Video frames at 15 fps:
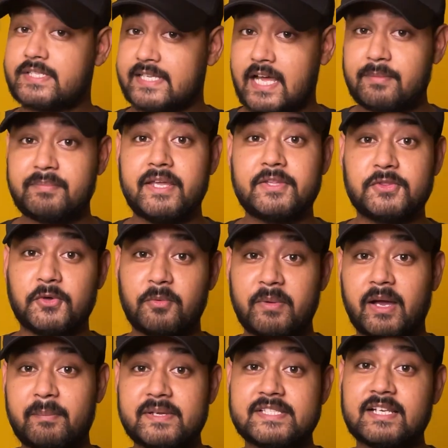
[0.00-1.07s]
साथ में एक दो
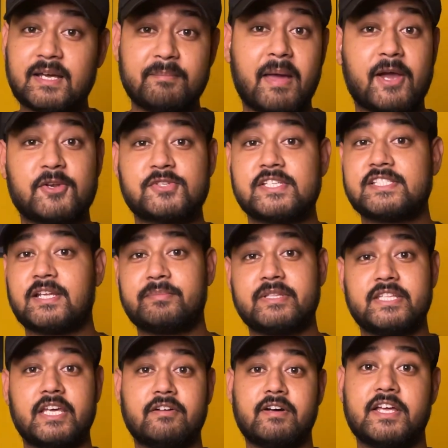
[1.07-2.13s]
मेगा पिक्सल का मैक्रो सेंसर भी
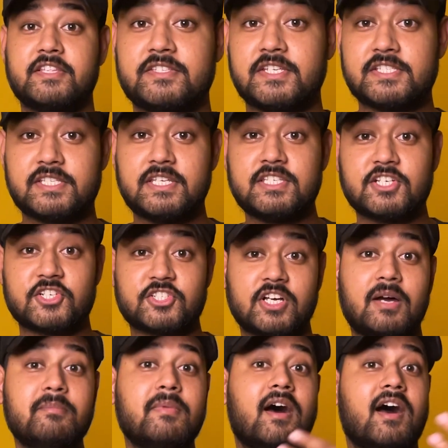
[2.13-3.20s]
दिया हुआ है जिसकी चर्चा
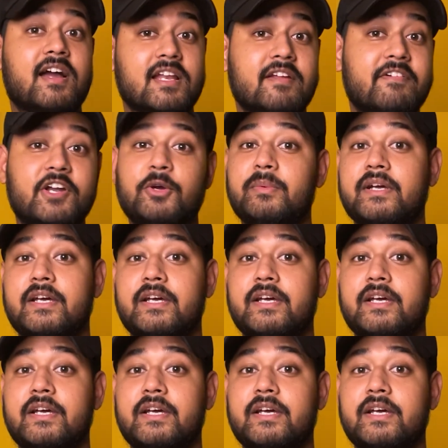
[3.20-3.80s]
हम अगले वीडियो में